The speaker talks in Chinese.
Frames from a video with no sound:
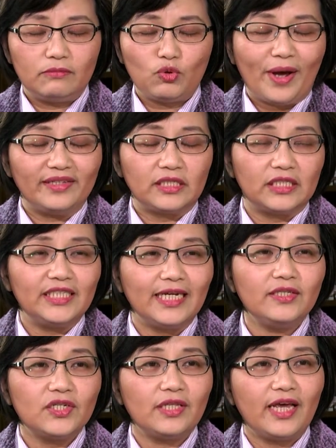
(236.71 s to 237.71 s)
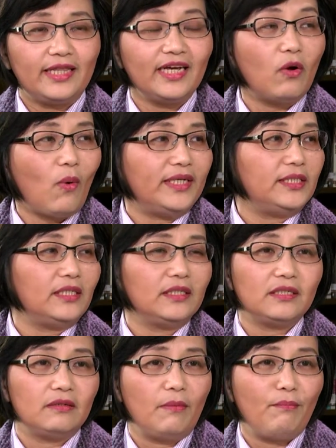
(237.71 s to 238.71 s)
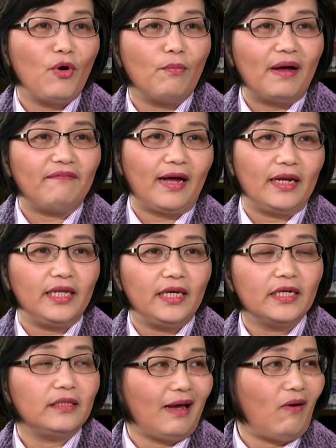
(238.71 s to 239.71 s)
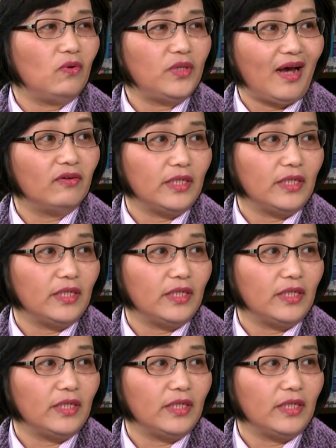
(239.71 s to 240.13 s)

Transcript: 短时间之内，那个惯性是没有办法立刻调调